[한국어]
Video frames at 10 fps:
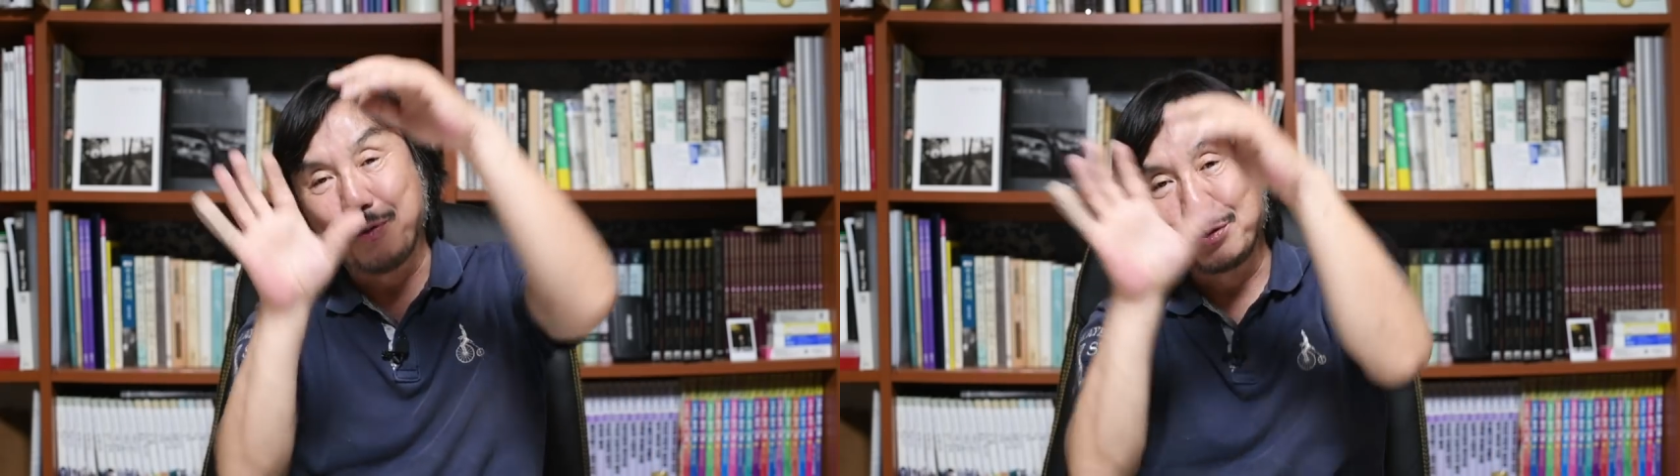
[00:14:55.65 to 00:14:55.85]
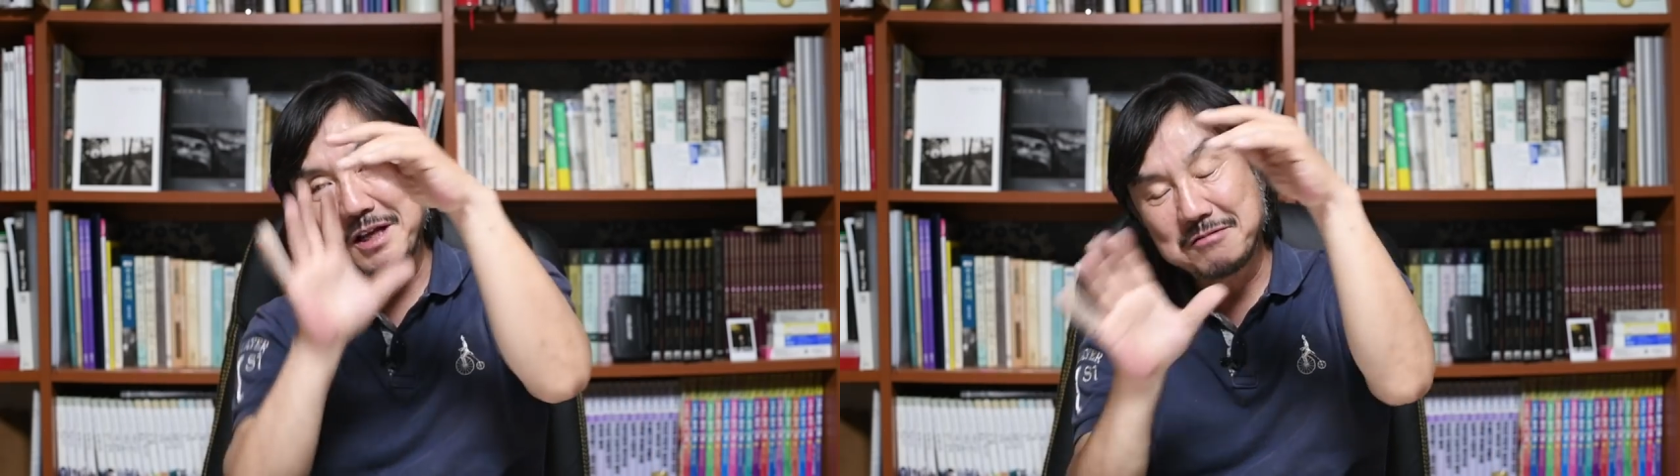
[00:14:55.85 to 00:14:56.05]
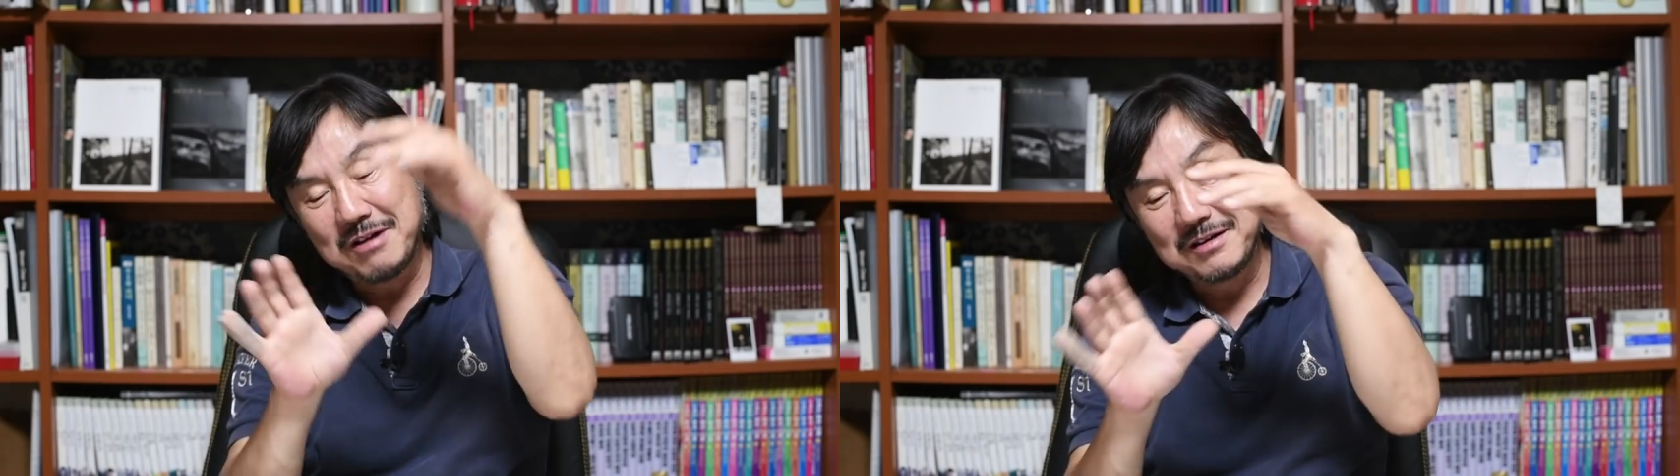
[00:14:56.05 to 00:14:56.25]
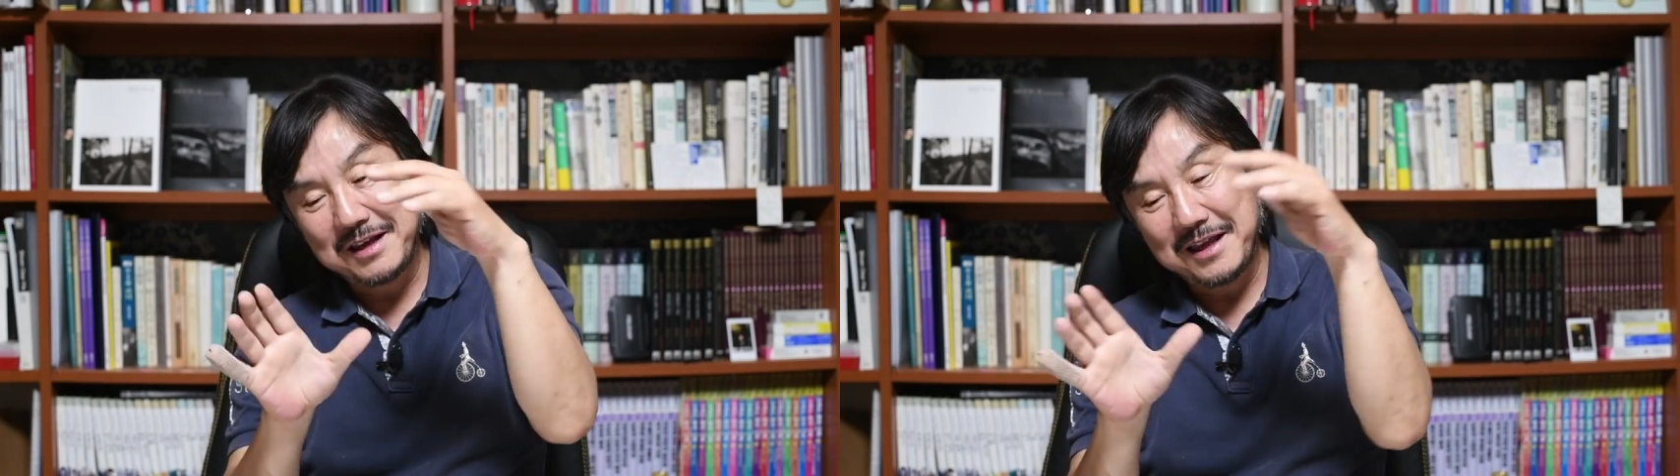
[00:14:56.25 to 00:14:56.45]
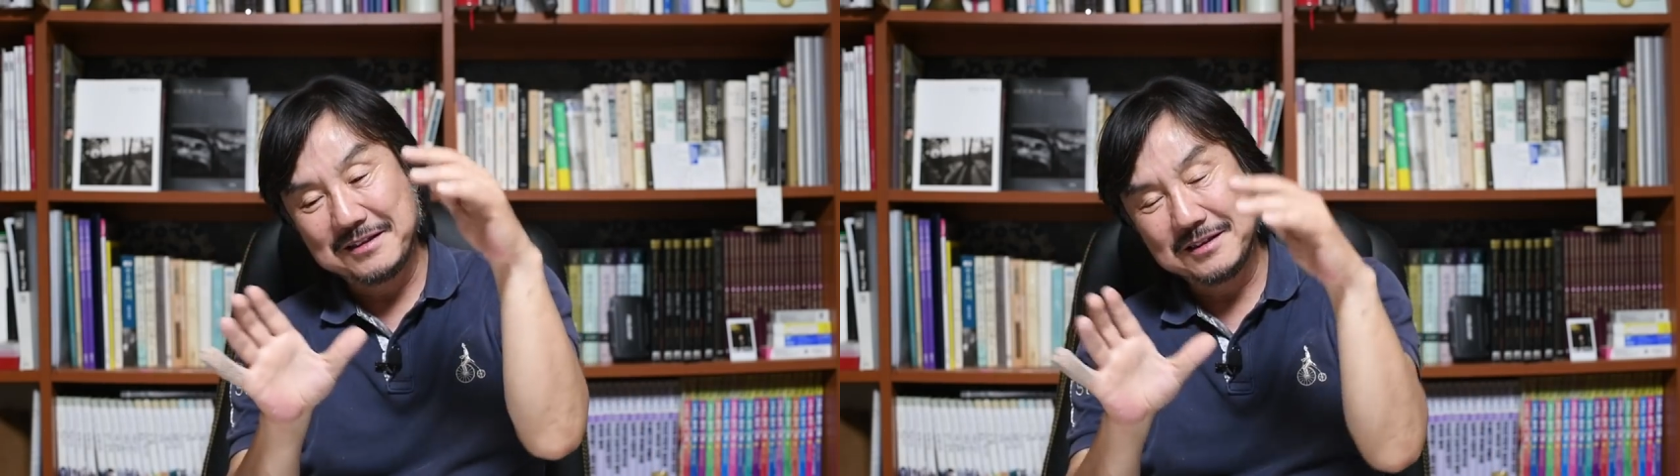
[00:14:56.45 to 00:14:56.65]
보색
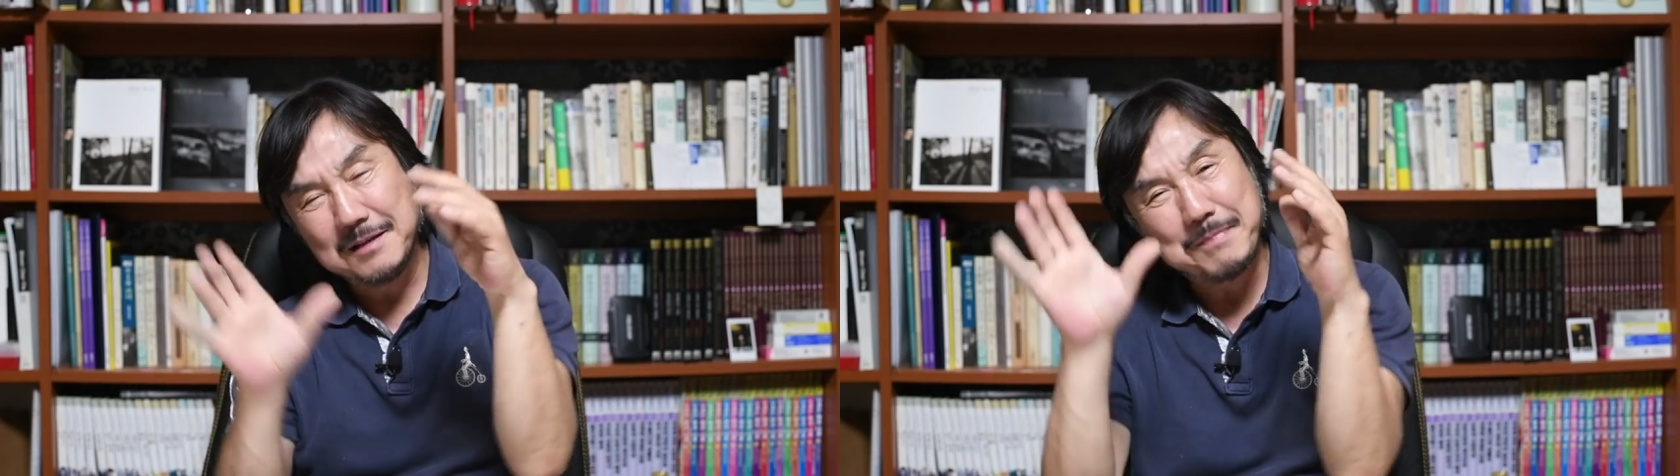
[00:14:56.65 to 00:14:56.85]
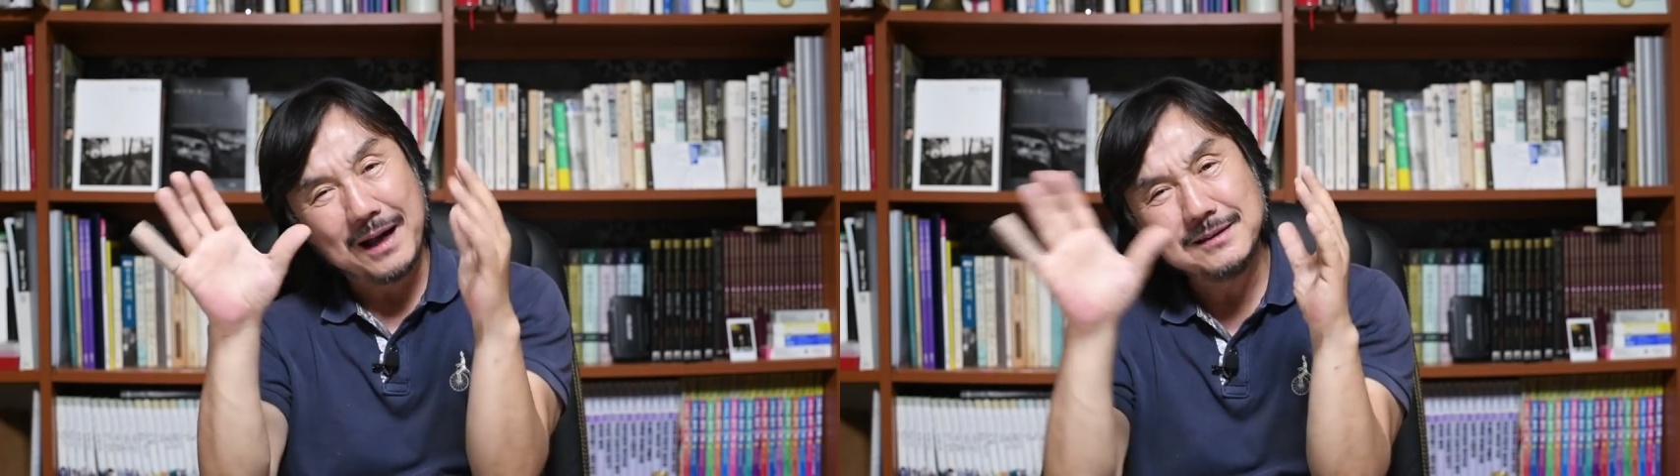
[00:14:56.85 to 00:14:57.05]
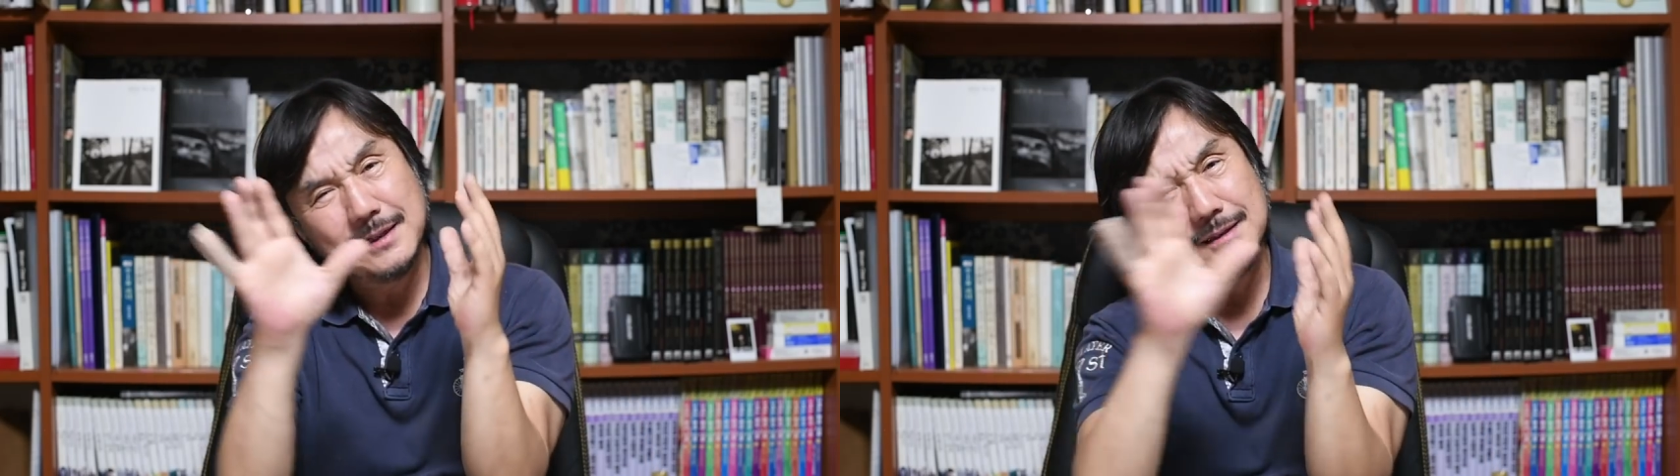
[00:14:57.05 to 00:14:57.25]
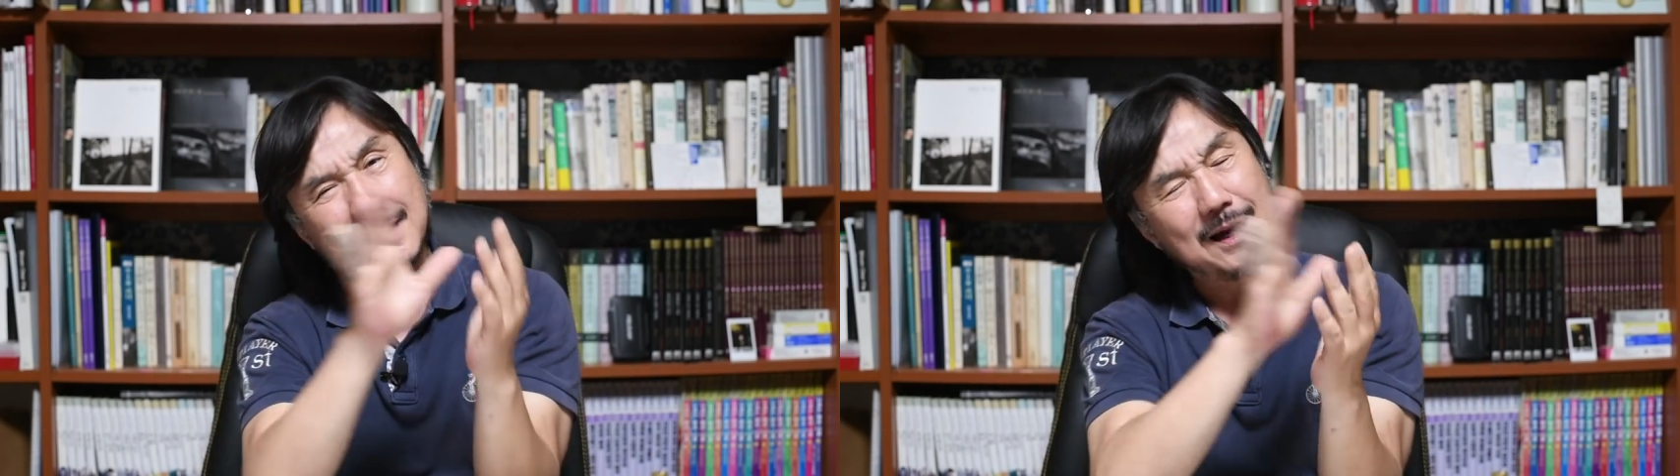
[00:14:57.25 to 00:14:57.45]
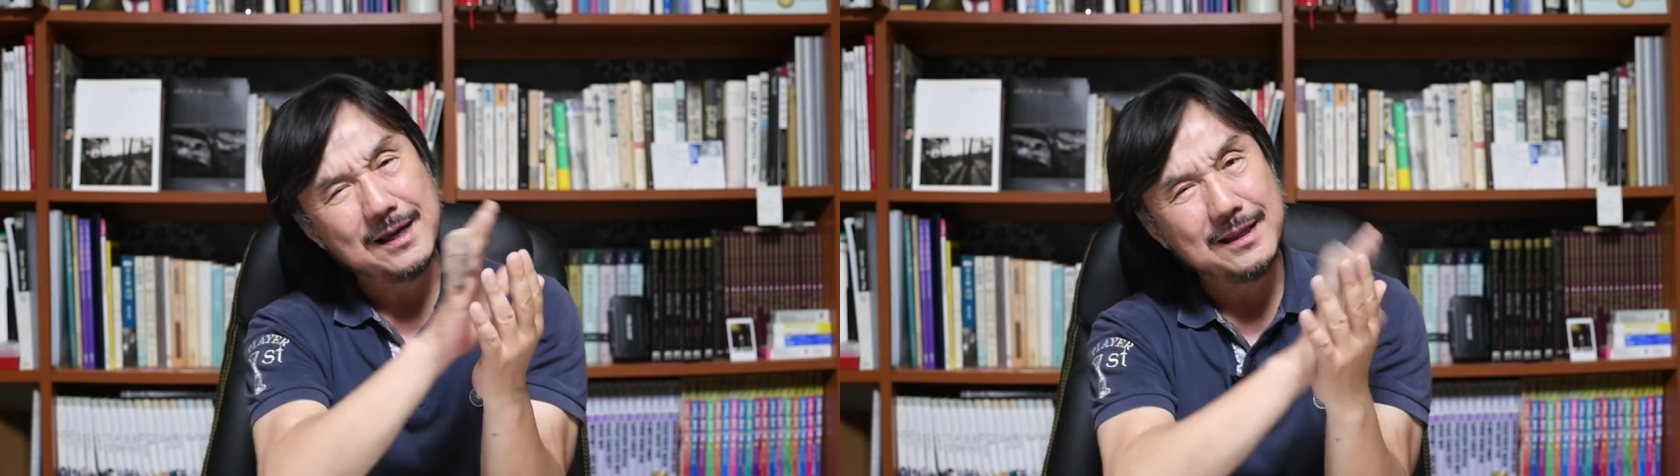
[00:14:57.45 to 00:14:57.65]
관계에 있는 지금 빨간색이
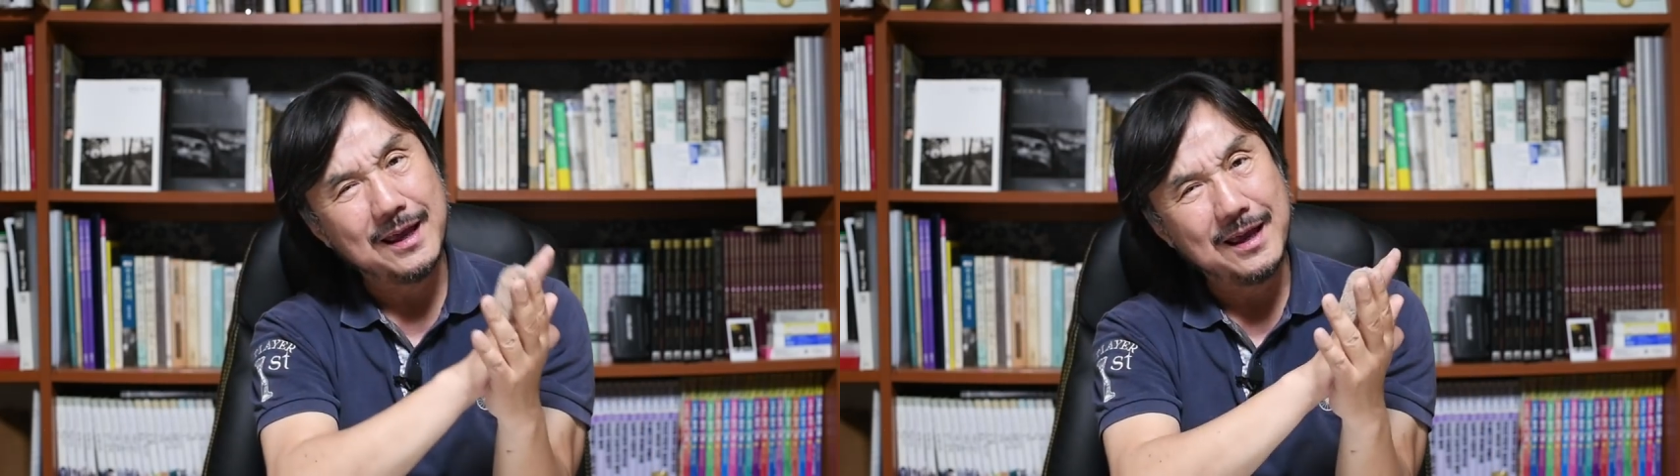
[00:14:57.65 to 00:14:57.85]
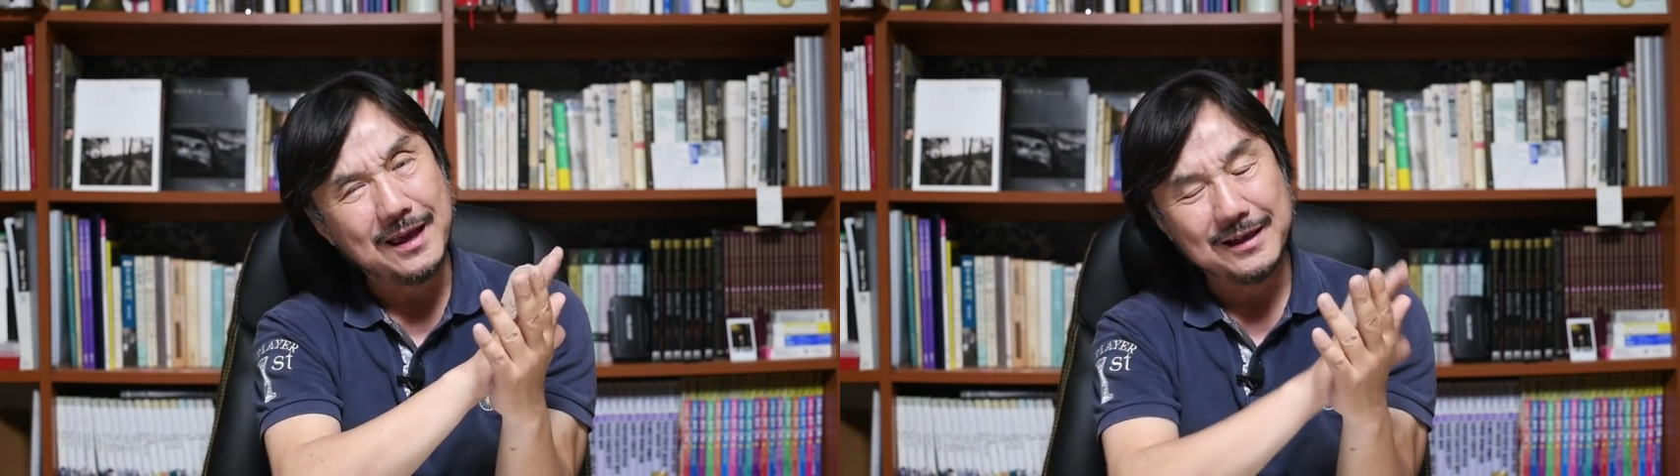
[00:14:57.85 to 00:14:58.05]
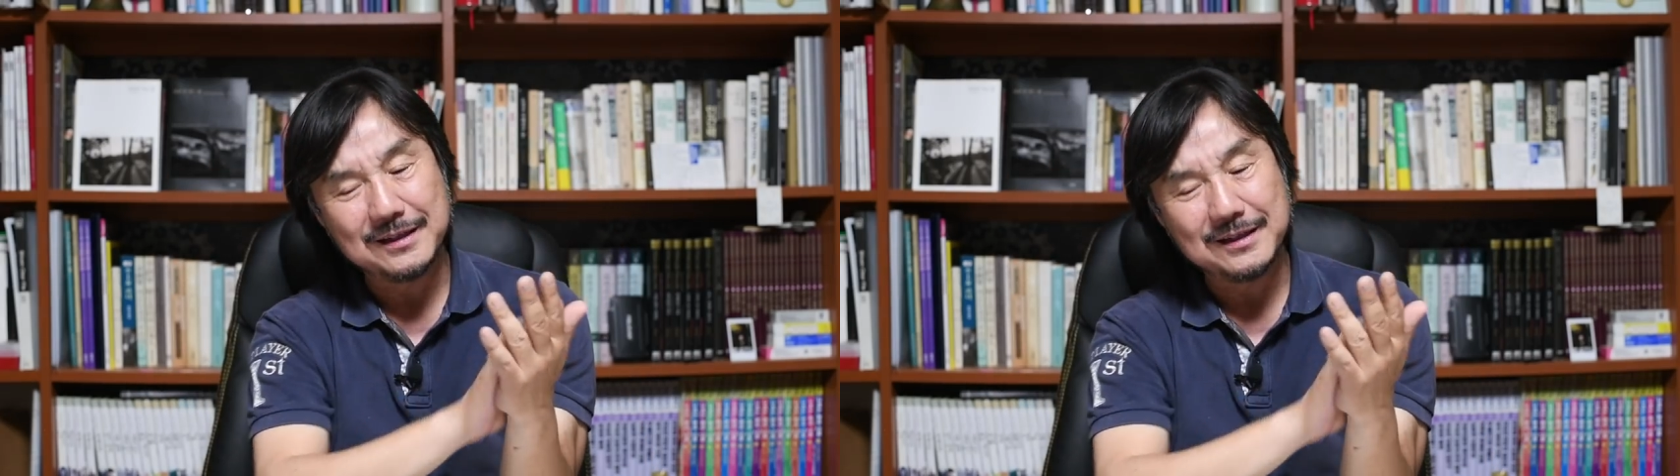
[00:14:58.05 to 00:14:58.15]
지나가야 돼.